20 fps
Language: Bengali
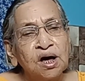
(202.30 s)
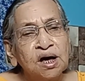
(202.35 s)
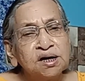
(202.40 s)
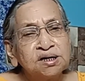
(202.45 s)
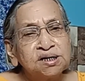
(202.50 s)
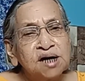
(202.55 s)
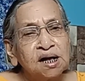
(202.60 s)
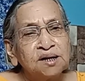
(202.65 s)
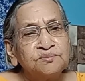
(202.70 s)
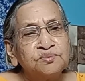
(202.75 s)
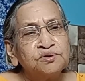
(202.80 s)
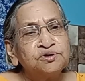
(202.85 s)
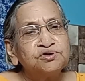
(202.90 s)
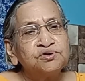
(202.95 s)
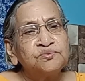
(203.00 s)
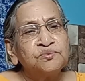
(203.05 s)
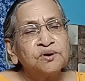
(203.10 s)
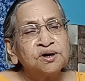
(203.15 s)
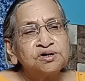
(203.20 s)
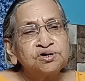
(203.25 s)
সাত বছর
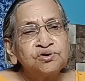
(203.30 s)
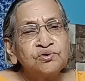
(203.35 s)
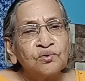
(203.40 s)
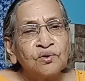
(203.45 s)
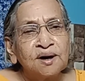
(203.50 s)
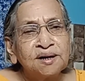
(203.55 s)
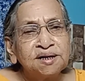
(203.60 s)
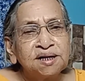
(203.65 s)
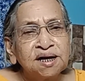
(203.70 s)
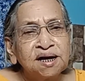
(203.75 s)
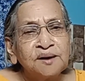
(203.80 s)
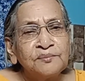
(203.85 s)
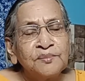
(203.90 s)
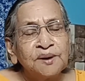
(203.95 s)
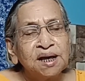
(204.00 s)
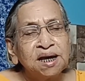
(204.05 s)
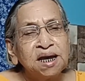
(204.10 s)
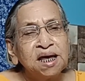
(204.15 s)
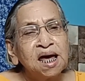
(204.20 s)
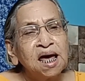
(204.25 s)
বয়সে ওখান থেকে
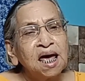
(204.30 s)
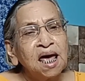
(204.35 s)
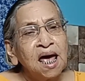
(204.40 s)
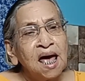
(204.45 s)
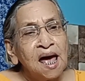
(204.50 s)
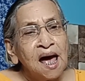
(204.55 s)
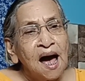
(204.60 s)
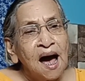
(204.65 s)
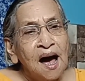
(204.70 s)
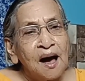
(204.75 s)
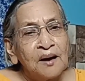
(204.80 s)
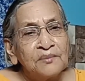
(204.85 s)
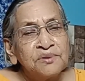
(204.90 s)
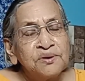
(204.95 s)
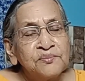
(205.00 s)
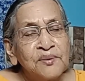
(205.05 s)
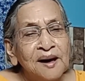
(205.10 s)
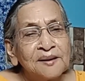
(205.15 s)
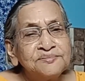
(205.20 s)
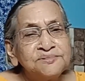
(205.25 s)
বেরিয়ে আমি
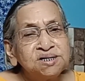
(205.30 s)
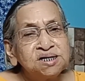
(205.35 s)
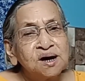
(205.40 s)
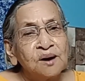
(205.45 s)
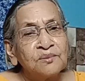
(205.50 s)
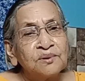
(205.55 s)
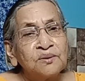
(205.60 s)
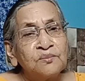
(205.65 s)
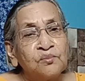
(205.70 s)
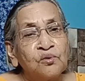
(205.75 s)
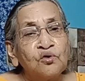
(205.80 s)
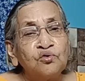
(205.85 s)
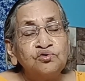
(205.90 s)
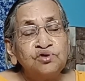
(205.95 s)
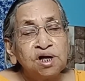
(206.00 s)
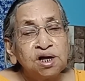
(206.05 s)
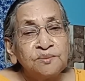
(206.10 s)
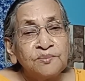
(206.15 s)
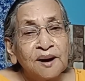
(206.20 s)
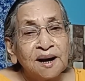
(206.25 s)
ভাবছি আমার
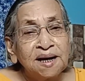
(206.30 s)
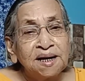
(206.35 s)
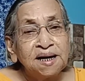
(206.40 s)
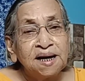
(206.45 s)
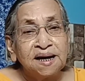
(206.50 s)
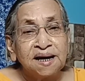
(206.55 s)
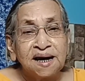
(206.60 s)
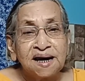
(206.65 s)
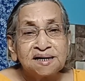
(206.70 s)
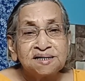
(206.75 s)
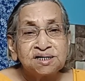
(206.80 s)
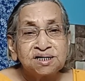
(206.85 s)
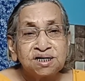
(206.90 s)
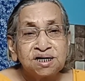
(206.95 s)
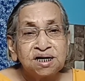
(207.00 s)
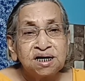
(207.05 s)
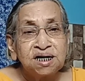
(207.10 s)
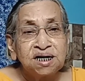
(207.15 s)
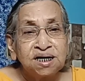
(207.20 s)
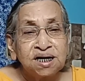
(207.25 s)
বৌদির বাড়ি গ্রে
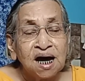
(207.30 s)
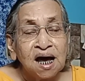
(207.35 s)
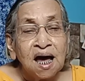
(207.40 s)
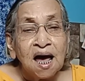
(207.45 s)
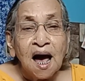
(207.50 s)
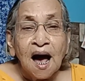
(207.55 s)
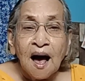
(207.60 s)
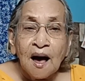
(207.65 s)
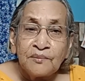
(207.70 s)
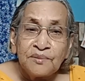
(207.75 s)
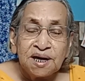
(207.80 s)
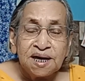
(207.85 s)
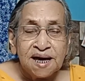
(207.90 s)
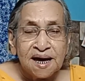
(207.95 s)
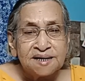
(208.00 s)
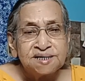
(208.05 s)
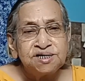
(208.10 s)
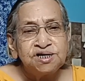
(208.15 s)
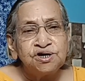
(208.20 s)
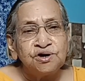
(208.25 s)
স্ট্রিট আমি
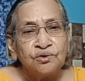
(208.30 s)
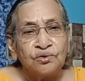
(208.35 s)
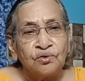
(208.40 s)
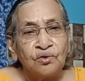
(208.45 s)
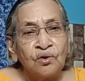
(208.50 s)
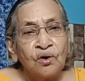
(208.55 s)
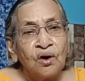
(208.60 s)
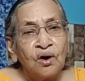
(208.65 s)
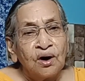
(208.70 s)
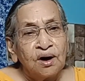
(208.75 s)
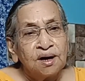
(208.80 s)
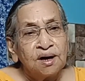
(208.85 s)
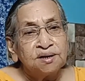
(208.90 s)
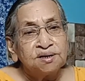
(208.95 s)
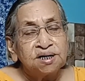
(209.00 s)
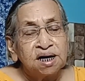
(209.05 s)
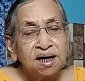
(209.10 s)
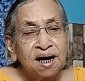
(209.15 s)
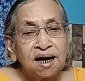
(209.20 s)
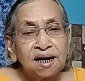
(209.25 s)
গেছিও
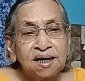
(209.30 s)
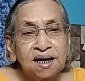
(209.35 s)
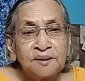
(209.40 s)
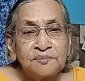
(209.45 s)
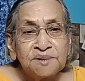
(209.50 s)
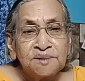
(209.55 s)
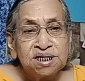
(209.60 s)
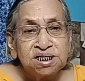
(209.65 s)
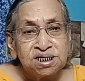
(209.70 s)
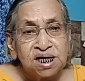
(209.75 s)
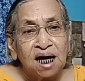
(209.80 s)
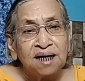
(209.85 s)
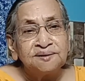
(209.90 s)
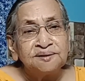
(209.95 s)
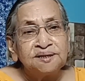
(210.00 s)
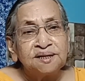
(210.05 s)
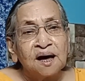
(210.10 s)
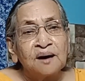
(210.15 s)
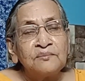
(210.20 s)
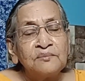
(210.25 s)
সেখানটা আমি
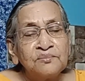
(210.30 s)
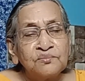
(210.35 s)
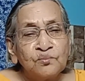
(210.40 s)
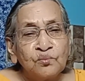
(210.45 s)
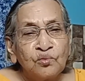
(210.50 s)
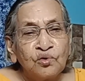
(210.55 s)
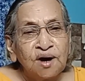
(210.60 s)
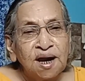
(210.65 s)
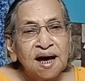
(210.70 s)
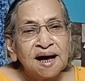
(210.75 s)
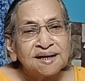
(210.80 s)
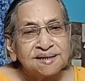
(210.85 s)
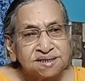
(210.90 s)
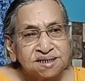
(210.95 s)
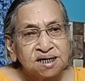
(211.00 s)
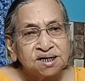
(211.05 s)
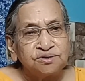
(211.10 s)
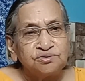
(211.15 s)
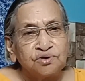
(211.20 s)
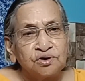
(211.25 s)
জানতাম মনে আছে
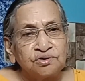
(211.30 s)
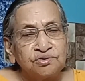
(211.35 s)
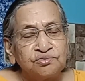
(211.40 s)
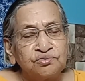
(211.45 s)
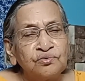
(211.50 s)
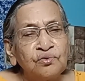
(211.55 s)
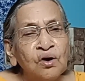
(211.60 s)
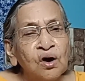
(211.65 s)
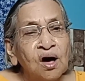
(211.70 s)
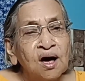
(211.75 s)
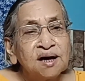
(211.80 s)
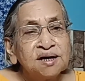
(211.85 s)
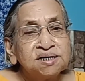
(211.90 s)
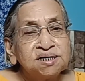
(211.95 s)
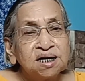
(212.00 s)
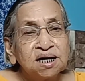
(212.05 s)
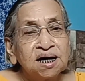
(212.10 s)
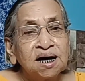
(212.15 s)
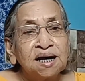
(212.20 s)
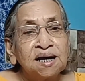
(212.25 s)
একটু একটু
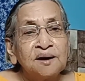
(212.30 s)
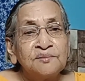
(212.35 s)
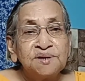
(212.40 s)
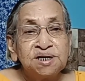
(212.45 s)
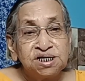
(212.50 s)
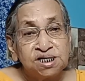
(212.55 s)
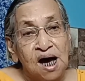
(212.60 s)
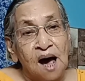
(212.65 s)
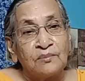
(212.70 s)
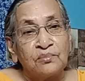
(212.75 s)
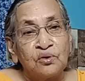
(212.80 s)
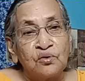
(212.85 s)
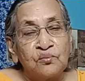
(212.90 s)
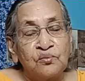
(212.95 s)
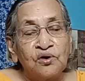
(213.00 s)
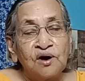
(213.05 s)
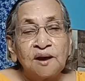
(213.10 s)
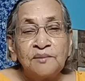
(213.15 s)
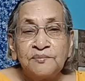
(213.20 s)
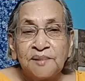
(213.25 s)
সেখানে আমি যাব
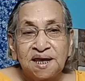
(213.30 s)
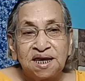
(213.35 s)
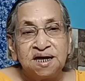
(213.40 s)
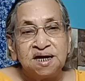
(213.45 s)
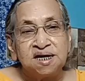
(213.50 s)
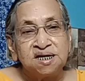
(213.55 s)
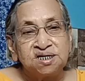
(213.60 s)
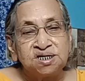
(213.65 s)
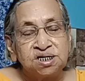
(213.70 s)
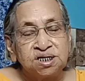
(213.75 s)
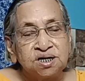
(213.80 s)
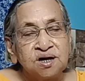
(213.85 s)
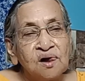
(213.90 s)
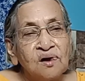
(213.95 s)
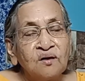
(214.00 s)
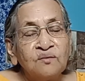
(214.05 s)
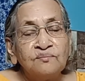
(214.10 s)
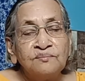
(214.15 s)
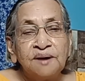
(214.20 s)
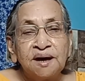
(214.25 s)
বলে বেরিয়েছি
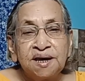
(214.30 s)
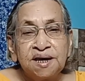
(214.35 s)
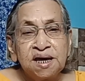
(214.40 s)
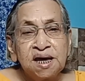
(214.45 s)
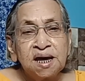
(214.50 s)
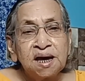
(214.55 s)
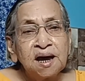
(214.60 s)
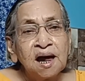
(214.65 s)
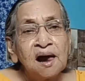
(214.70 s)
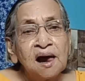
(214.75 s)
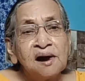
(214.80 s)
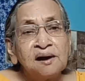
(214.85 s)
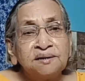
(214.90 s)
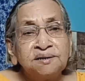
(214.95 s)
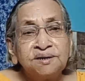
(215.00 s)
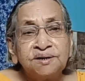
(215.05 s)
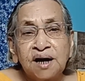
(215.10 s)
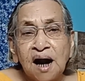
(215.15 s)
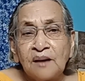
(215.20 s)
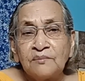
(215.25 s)
বেরিয়ে
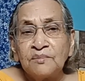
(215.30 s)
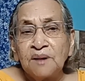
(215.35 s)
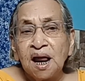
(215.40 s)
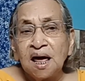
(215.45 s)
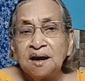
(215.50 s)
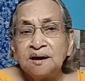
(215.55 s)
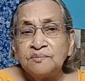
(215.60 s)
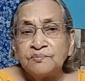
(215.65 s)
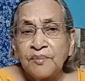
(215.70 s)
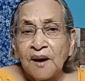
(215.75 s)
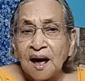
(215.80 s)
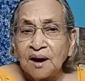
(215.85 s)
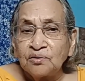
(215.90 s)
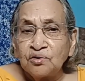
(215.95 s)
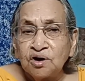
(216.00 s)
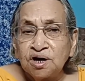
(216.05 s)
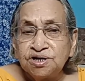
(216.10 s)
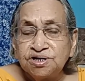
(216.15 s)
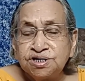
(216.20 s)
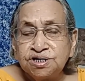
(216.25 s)
ট্রাম লাইন পার
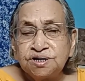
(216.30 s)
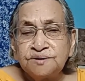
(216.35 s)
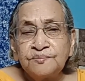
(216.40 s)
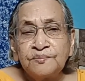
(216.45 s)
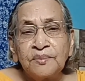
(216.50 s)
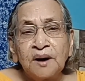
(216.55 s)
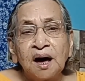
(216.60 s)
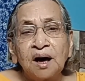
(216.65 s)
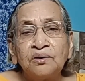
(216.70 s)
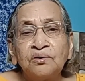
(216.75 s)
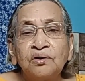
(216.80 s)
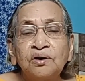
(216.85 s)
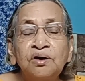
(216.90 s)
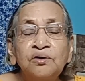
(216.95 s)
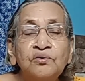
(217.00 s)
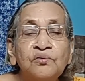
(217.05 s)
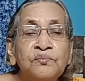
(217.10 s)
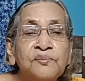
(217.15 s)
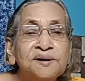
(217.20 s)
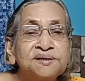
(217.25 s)
হয়েছি পার হয়ে
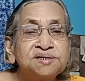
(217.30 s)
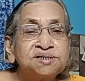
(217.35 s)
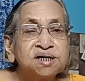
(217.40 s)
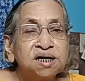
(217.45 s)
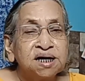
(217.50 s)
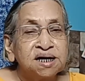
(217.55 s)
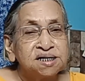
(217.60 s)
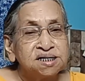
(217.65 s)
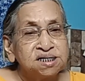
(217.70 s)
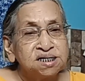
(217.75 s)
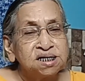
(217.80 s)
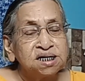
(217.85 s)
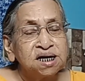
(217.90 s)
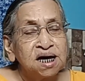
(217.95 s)
ওপাশে গেছি